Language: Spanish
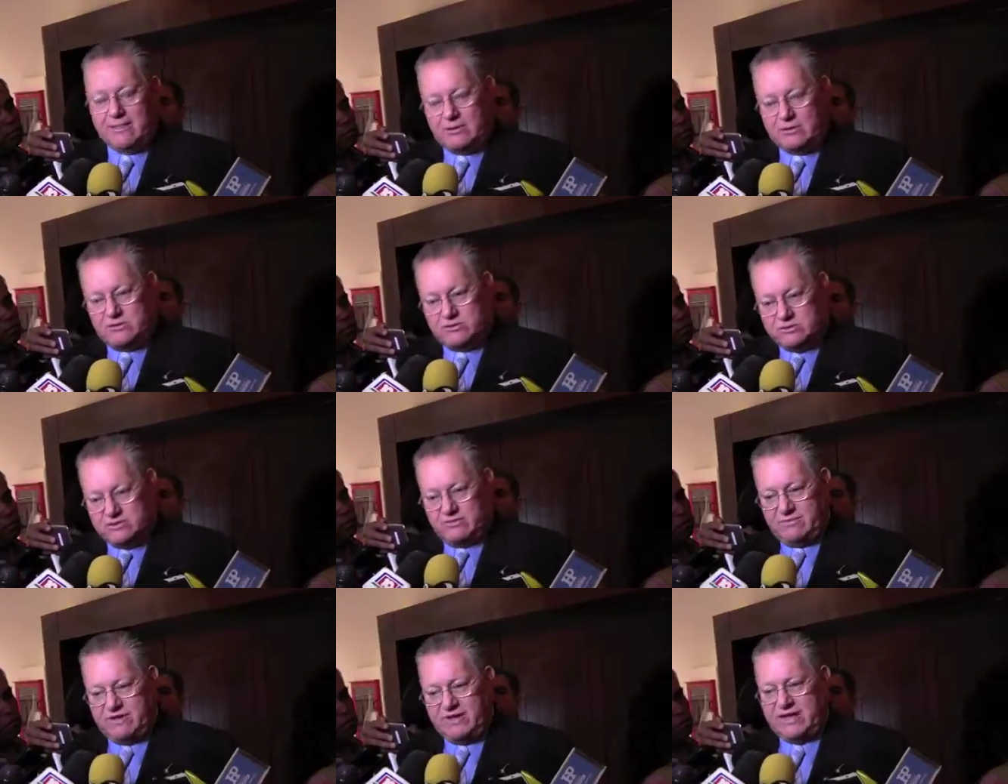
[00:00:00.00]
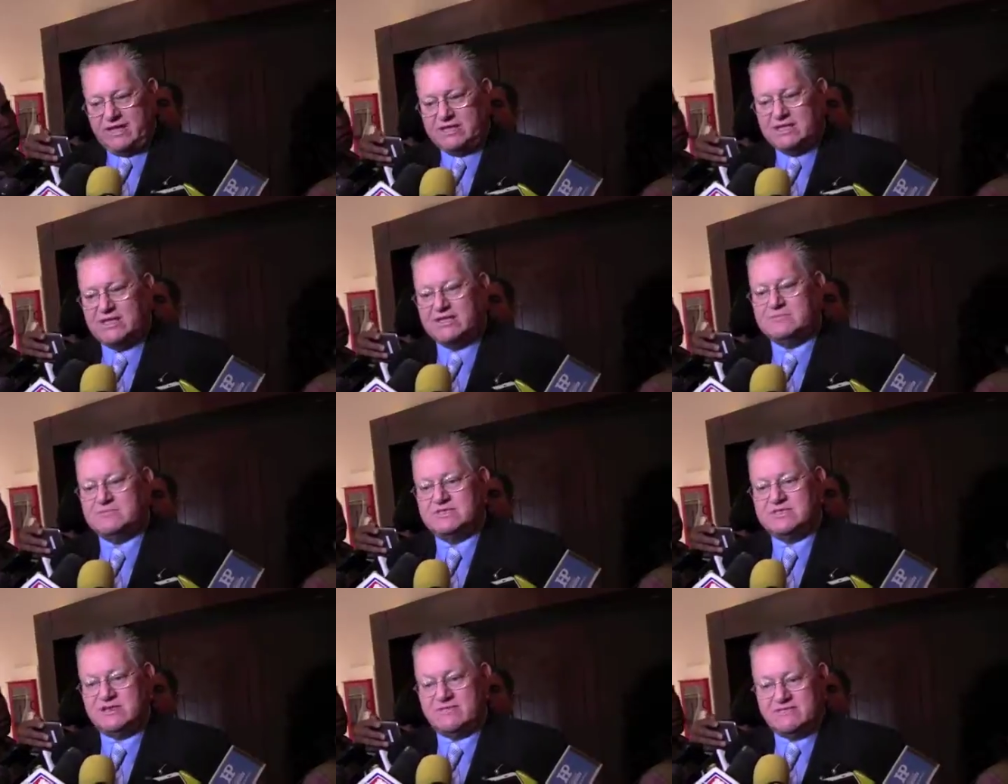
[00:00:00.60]
con los
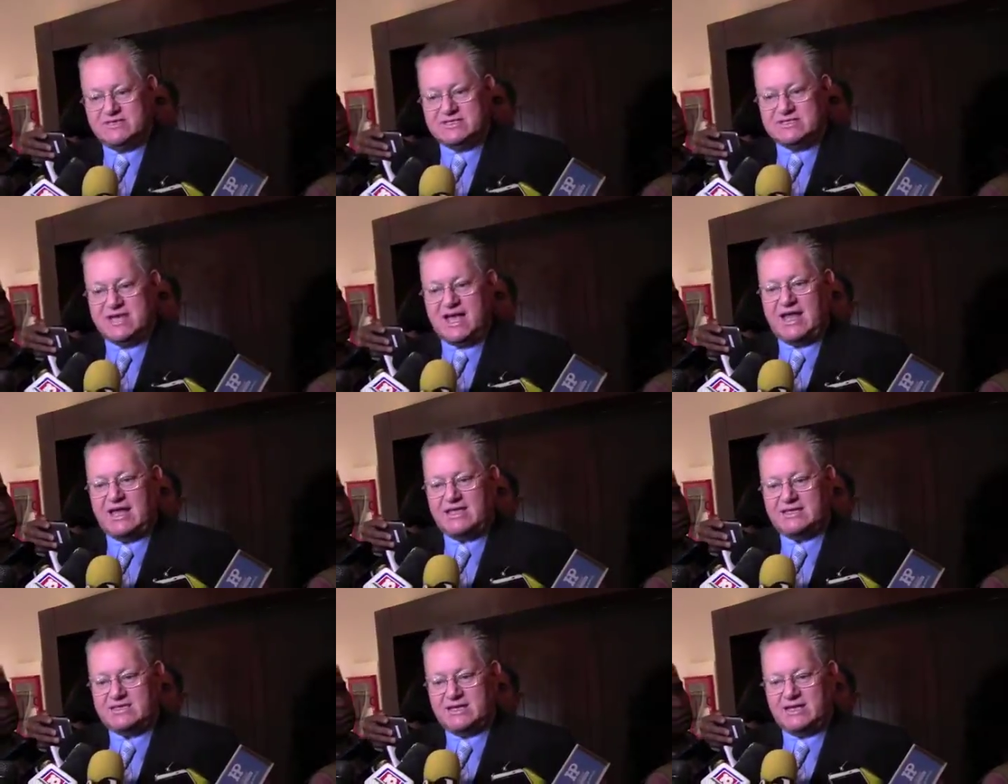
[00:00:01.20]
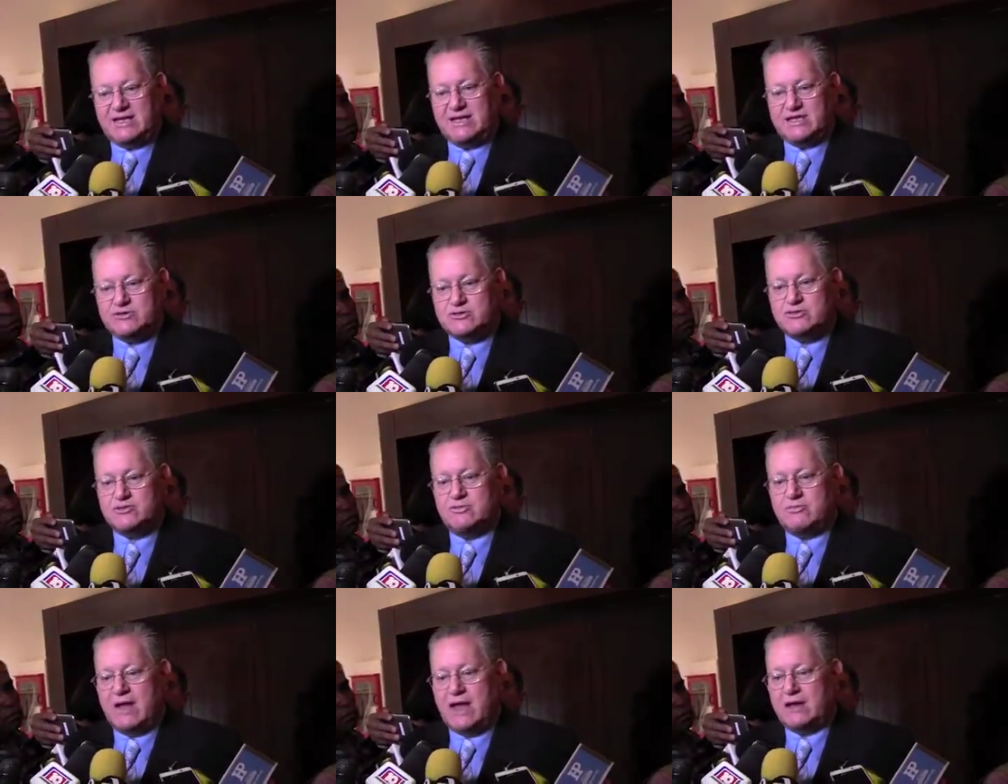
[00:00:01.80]
diferentes vicefiscales de
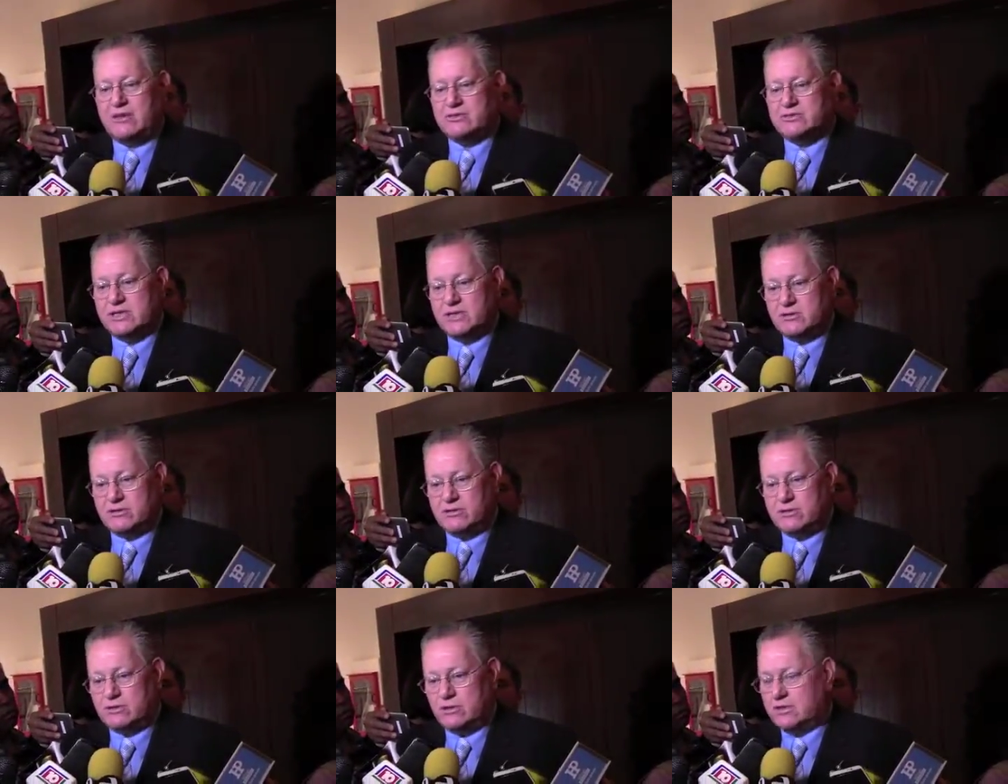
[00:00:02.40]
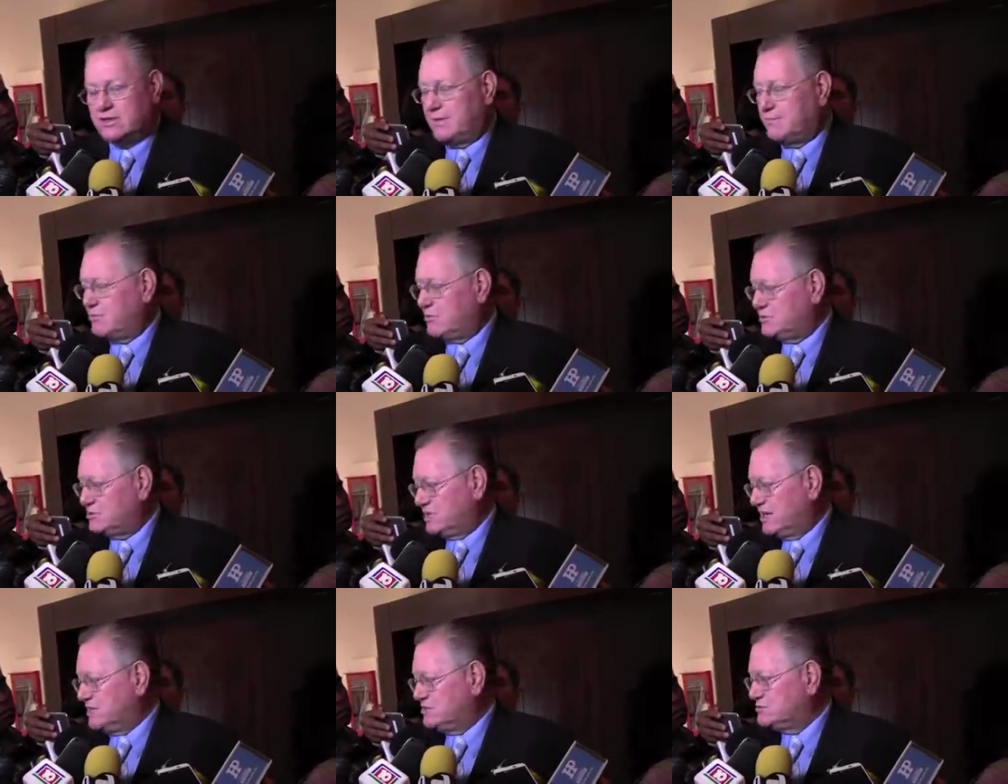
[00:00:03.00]
derechos humanos, de control de
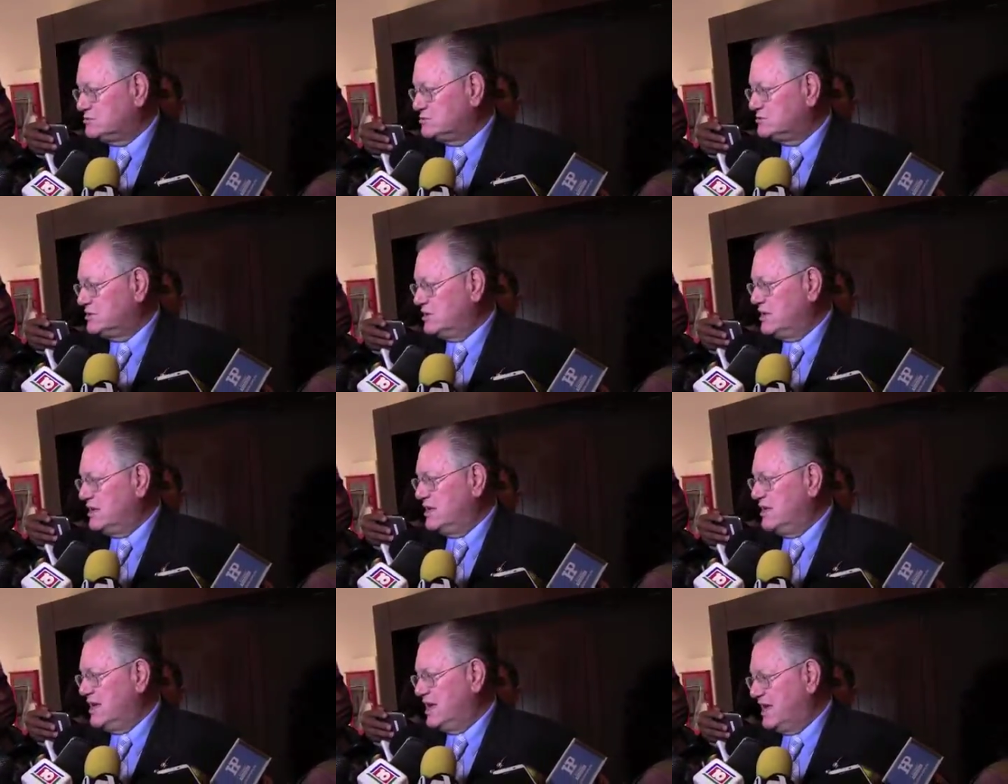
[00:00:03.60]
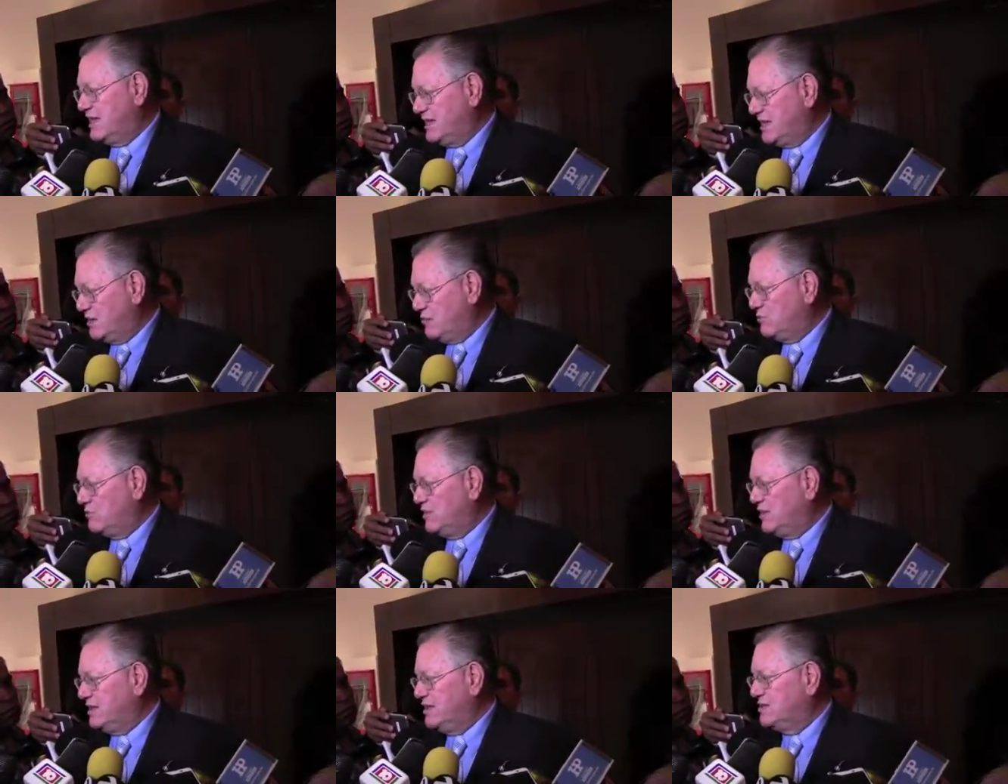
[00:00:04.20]
procesos, el de
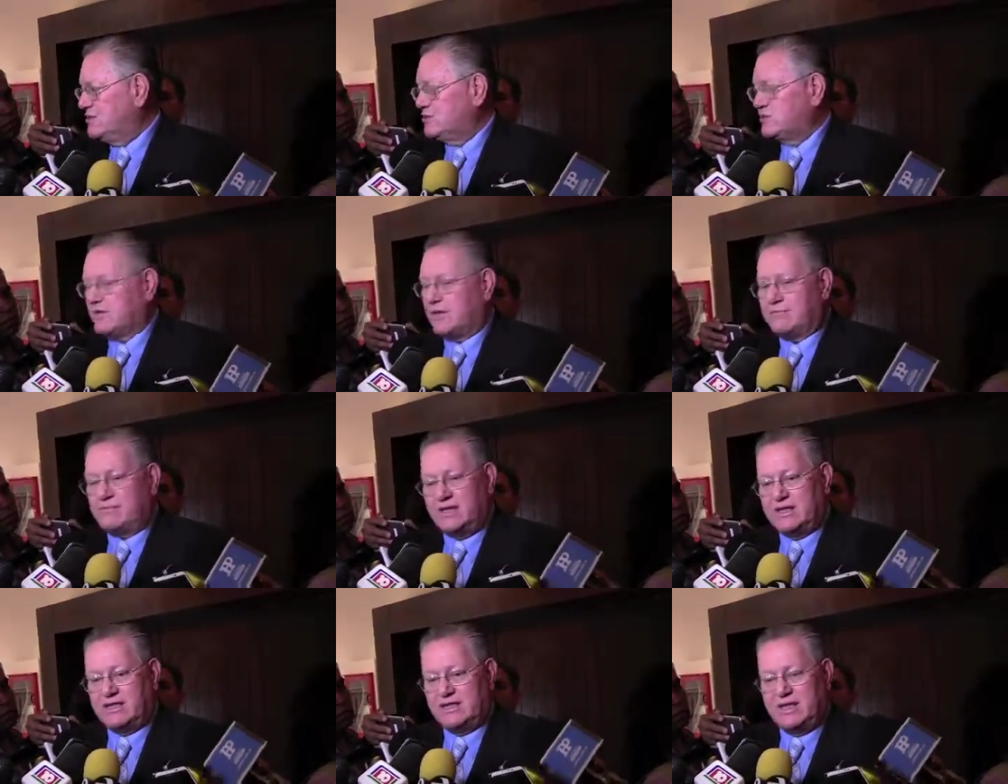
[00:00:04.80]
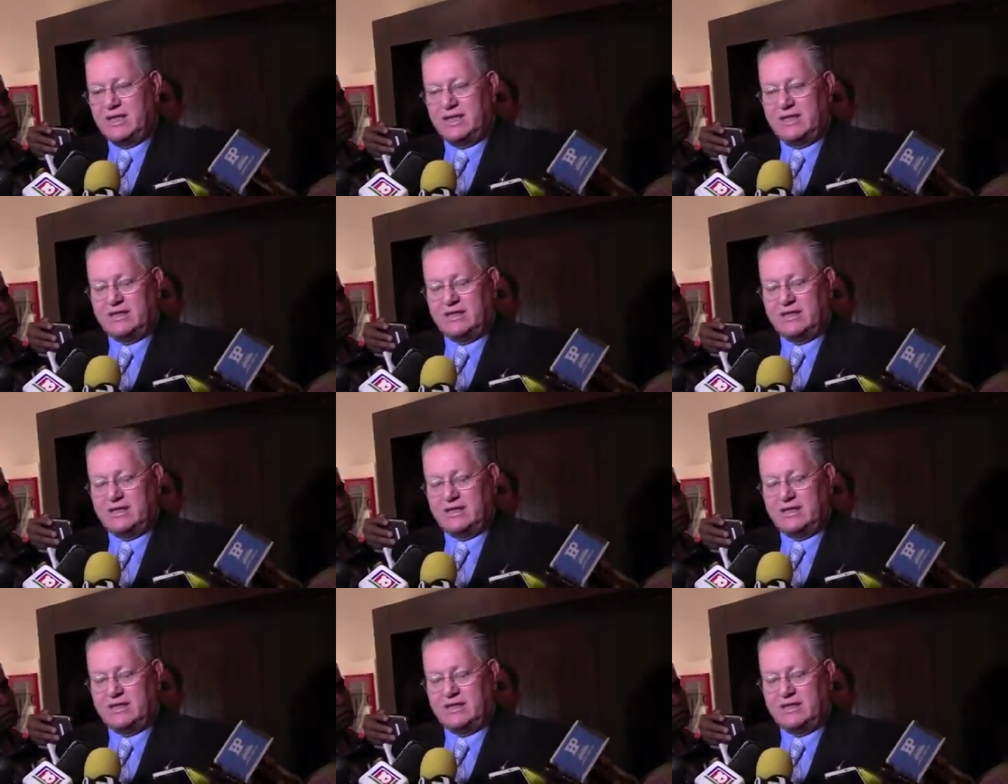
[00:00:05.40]
jurídico también de